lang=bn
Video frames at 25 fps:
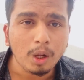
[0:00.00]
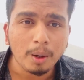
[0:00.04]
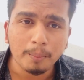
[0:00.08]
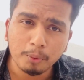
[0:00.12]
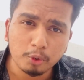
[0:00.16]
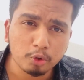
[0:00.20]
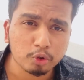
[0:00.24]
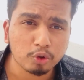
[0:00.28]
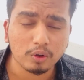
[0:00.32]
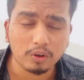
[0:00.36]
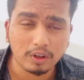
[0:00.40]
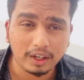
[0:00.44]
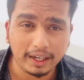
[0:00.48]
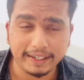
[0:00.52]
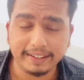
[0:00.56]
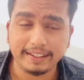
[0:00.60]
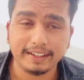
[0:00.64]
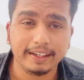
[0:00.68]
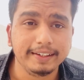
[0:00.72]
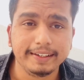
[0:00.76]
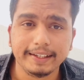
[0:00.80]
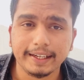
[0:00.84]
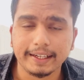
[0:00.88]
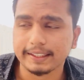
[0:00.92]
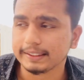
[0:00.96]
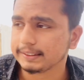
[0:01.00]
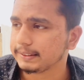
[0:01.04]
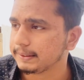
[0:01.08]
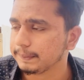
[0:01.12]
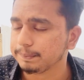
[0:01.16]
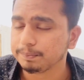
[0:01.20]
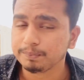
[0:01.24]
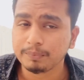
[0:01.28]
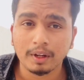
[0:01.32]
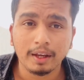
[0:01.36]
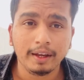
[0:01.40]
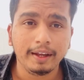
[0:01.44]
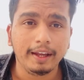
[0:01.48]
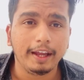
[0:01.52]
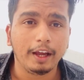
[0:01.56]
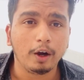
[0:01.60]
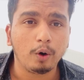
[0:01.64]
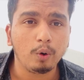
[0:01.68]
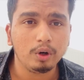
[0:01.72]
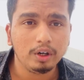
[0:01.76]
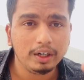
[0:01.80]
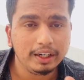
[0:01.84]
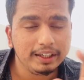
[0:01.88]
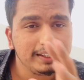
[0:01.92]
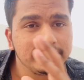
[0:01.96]
প্রসঙ্গ কাইটা নিয়ে গেছে
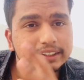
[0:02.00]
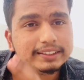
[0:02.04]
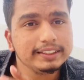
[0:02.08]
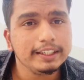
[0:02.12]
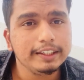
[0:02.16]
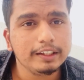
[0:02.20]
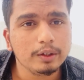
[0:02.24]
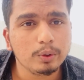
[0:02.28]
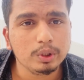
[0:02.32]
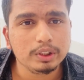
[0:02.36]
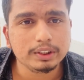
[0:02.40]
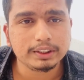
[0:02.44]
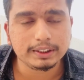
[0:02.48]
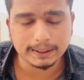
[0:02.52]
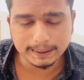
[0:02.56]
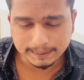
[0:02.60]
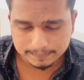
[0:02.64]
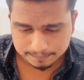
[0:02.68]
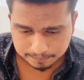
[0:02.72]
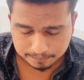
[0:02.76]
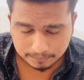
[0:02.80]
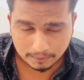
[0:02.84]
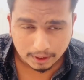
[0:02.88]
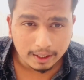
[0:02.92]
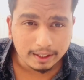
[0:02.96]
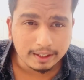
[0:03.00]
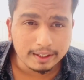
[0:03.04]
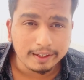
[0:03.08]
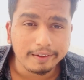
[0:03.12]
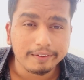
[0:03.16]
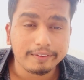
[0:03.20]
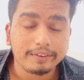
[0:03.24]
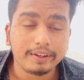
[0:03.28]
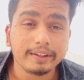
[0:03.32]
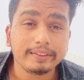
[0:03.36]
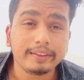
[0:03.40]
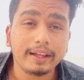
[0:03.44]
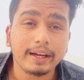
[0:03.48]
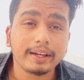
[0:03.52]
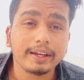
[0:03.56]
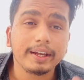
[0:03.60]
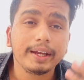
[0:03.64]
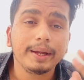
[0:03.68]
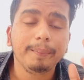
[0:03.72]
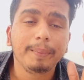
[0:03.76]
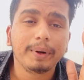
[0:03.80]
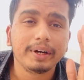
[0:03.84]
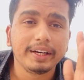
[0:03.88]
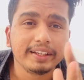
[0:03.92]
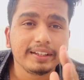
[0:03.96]
এখন একটা যেটা হয়েছে সে তাকে
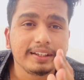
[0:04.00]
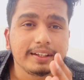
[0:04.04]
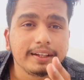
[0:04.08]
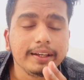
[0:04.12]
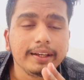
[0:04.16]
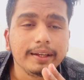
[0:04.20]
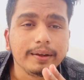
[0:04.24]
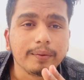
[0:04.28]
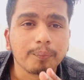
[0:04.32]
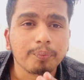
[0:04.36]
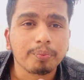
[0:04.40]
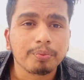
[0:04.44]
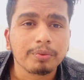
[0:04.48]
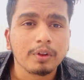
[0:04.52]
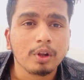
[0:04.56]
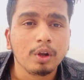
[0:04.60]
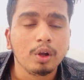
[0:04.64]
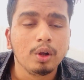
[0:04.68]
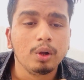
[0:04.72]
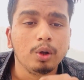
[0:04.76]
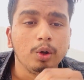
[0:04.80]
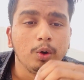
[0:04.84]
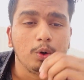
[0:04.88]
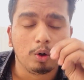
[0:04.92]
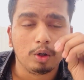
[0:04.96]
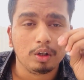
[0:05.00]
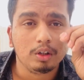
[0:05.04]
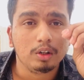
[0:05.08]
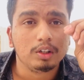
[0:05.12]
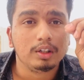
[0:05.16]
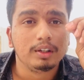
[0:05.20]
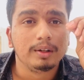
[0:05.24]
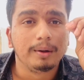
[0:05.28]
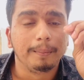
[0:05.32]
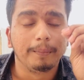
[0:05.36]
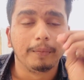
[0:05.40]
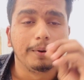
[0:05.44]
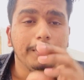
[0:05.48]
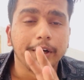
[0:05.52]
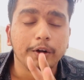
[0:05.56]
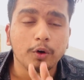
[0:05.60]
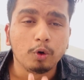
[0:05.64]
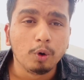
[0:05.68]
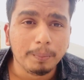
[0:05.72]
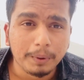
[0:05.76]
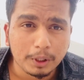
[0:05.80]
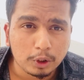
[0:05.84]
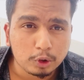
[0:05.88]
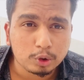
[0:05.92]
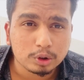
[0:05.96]
মানে কি মানে
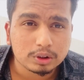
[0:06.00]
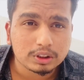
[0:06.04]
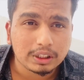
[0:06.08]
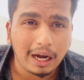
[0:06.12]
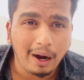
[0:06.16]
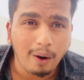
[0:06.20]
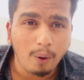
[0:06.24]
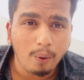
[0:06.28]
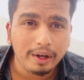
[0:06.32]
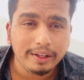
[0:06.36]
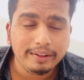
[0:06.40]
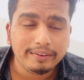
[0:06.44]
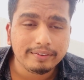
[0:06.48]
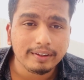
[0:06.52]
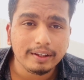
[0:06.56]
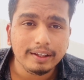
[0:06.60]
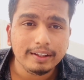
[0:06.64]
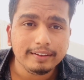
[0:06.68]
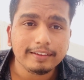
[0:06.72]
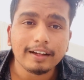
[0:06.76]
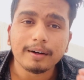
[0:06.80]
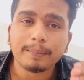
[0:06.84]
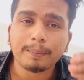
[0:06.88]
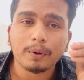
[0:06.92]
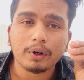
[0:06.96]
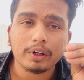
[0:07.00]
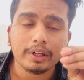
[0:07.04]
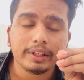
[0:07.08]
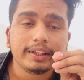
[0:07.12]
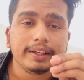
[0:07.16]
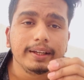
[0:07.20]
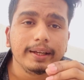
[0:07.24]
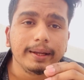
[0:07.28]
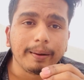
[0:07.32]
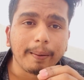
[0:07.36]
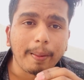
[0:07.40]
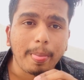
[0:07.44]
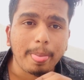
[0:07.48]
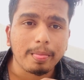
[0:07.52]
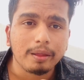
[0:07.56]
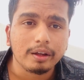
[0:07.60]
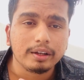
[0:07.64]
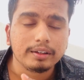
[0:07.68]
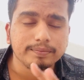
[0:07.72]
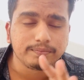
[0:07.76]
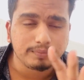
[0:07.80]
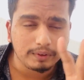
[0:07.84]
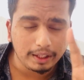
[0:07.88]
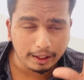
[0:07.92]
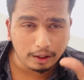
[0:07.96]
ঘুমের ওষুধ খাওয়াইছে তারপরে কি
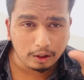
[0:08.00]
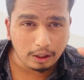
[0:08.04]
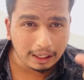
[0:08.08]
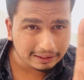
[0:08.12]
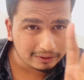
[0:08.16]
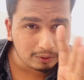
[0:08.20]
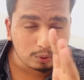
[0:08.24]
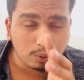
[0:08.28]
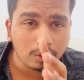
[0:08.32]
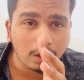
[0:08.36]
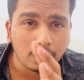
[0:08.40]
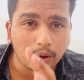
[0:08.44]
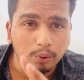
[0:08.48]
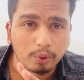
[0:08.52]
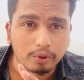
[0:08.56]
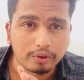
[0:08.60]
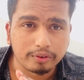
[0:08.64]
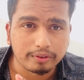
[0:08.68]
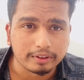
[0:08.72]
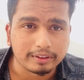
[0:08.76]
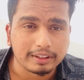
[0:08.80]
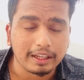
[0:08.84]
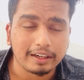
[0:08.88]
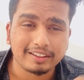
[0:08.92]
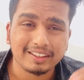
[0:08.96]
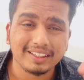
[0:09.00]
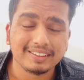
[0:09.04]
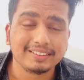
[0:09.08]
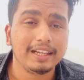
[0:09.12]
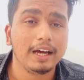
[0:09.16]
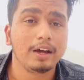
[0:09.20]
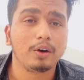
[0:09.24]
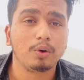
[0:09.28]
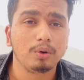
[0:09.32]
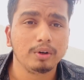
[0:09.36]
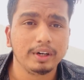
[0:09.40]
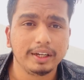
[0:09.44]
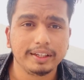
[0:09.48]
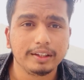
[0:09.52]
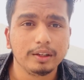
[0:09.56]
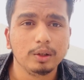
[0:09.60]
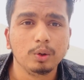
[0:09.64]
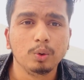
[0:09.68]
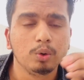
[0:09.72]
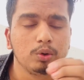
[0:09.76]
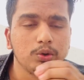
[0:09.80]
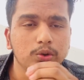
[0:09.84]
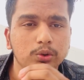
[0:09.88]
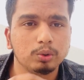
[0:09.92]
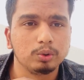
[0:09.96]
এই কাজগুলা করছে তার সাথে আরো নাকি
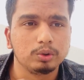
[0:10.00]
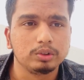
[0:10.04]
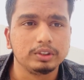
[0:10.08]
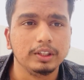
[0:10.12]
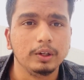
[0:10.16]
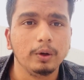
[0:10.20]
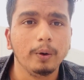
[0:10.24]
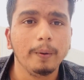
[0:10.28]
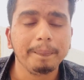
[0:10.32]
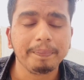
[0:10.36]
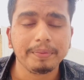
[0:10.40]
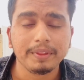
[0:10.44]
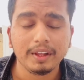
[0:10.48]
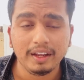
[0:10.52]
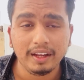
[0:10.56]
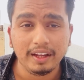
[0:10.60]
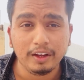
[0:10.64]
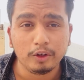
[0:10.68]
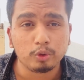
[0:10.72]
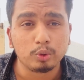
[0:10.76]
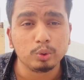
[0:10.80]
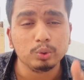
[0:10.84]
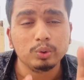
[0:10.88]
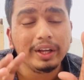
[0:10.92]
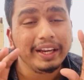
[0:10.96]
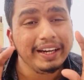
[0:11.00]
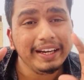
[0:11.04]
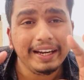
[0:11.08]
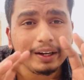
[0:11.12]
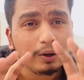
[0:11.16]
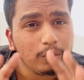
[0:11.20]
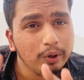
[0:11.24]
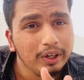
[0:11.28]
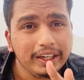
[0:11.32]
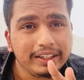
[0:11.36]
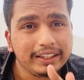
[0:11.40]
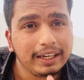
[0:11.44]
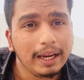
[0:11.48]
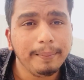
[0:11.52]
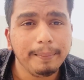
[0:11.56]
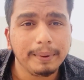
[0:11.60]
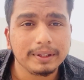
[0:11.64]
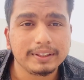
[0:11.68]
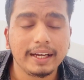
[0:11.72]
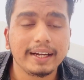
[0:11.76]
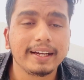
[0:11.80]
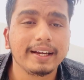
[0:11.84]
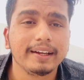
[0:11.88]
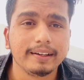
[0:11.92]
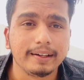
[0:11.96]
লুক টুক ছিল শুধু এইটা করে ঠাইমা
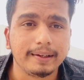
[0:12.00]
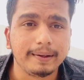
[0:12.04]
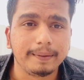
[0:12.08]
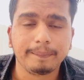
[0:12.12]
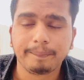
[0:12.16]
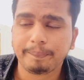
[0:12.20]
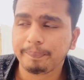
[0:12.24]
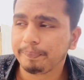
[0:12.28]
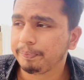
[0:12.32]
থাকে নাই